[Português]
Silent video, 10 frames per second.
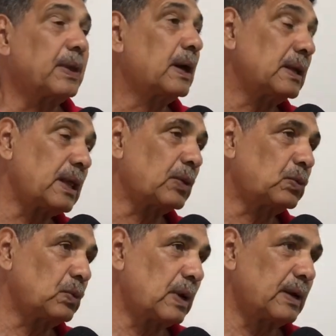
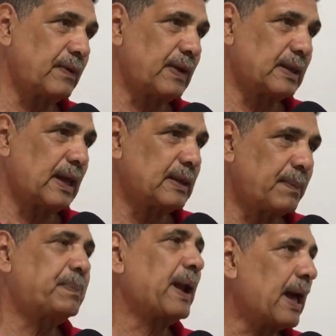candidatura, na verdade,
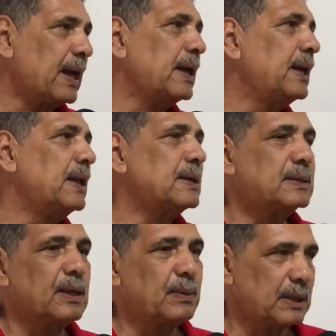é para
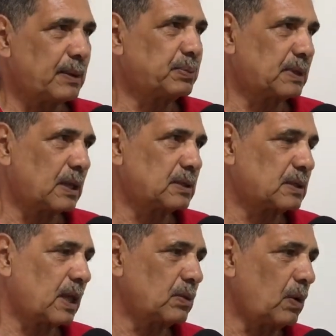reeleição a deputado
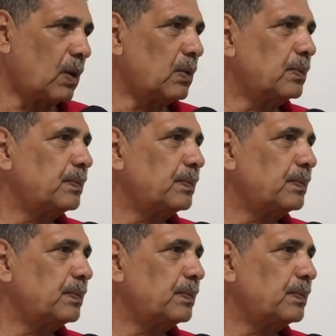estadual.